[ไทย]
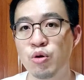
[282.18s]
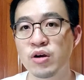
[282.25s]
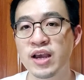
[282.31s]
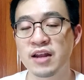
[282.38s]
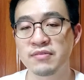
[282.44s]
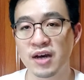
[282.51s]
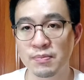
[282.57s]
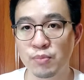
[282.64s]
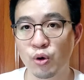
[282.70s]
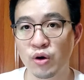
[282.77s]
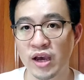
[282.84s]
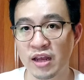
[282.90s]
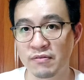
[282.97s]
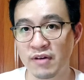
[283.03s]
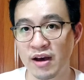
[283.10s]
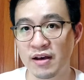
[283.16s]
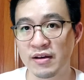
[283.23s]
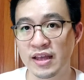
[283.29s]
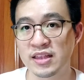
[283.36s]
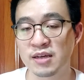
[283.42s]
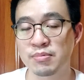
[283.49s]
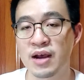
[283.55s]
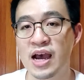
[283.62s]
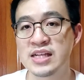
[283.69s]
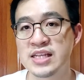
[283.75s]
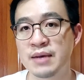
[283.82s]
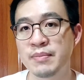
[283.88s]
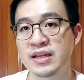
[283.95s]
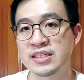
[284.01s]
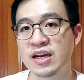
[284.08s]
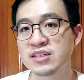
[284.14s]
พวก Canva Pro Canva Enterprise เนี่ย
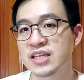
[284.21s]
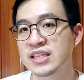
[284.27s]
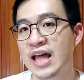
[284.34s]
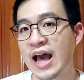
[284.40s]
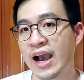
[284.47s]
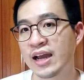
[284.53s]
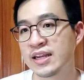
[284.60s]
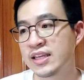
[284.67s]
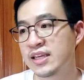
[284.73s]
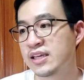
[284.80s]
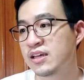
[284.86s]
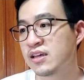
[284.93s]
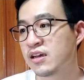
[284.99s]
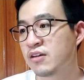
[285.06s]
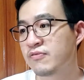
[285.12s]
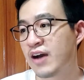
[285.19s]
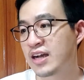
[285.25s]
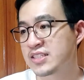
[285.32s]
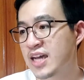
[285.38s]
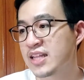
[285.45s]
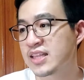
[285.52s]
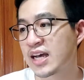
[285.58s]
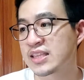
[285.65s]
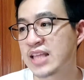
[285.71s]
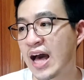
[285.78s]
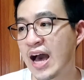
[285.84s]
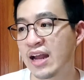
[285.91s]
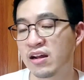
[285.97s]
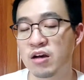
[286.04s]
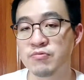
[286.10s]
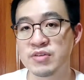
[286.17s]
มันก็จะต่างกันที่ฟังก์ชันต่า
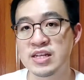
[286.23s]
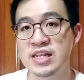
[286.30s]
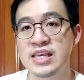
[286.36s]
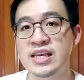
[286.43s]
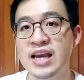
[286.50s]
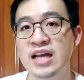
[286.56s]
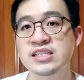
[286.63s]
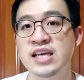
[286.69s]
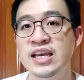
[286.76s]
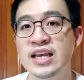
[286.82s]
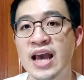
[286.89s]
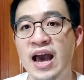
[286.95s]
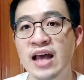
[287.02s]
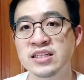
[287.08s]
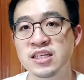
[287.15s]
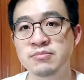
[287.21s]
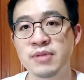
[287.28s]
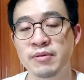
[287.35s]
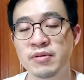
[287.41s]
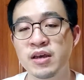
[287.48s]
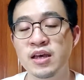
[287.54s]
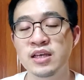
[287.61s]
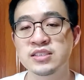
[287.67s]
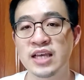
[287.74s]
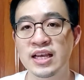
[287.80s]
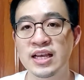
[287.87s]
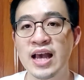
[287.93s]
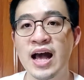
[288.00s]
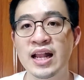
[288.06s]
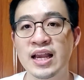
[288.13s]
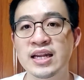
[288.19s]
งๆ แล้วก็วิธีการใช้งาน เช่นแบบใช้
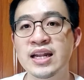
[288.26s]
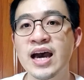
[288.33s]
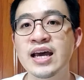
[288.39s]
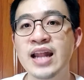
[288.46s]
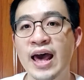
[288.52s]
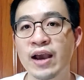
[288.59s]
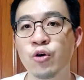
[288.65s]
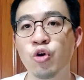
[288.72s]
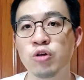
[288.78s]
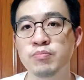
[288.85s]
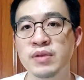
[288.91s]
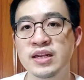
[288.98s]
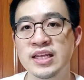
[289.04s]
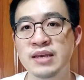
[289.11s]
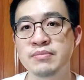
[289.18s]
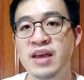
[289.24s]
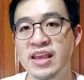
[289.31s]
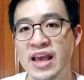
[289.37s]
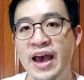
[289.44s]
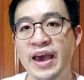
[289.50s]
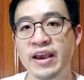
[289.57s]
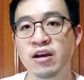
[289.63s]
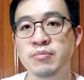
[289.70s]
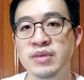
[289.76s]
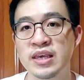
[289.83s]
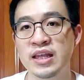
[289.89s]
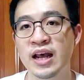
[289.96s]
งานกันได้หลายคนเป็นทีมใหญ่ๆ ก็มี